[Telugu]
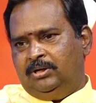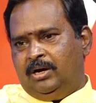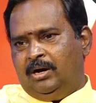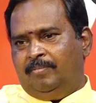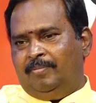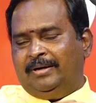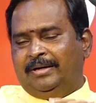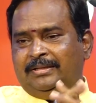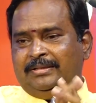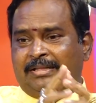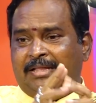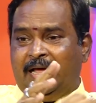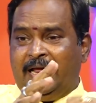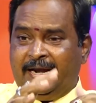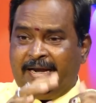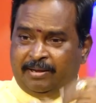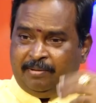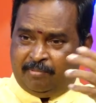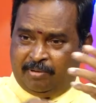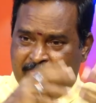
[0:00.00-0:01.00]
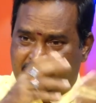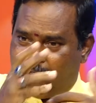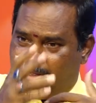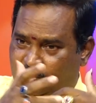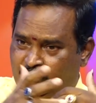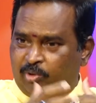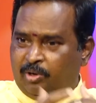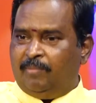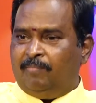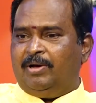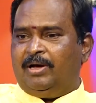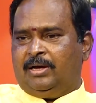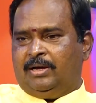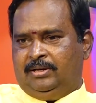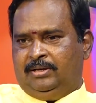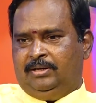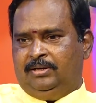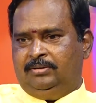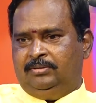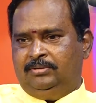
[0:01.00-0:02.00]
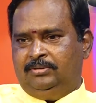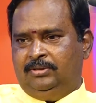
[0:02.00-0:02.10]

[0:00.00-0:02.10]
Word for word: కాబట్టి దానికి మనం అర్హులమా కాదా